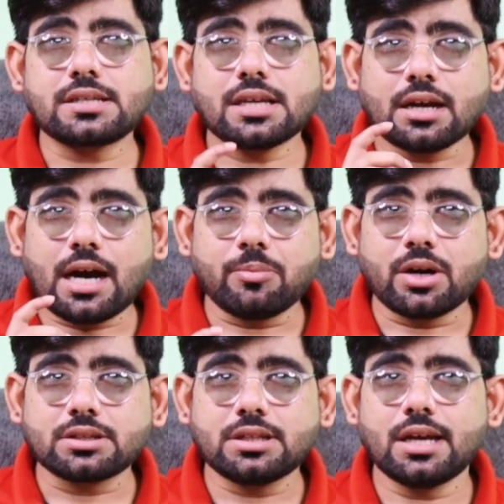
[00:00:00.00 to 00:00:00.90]
ऐसा काम
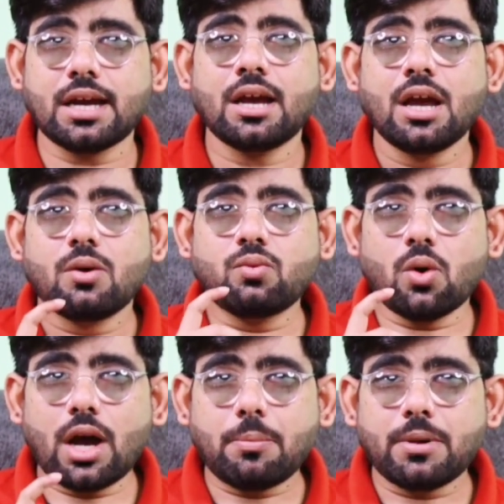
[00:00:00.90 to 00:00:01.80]
करती हैं
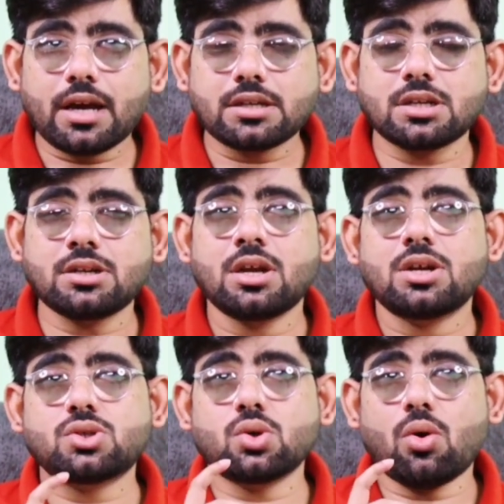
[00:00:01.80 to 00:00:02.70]
वो एप्लीकेशन
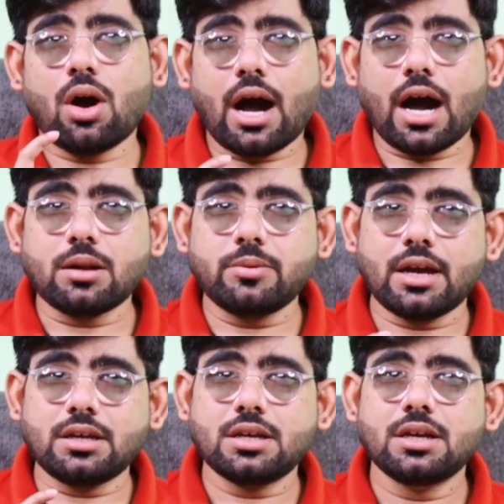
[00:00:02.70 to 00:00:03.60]
जो
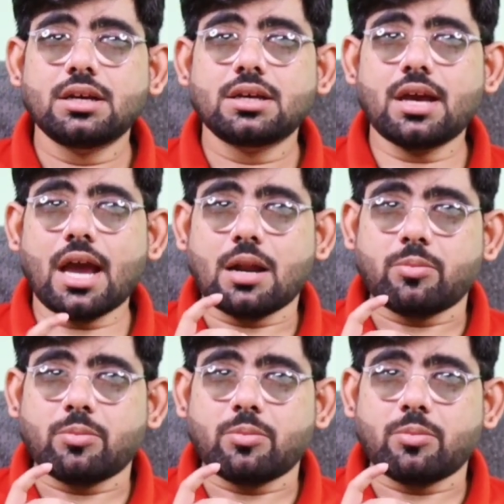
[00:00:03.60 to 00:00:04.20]
आरबीआई कि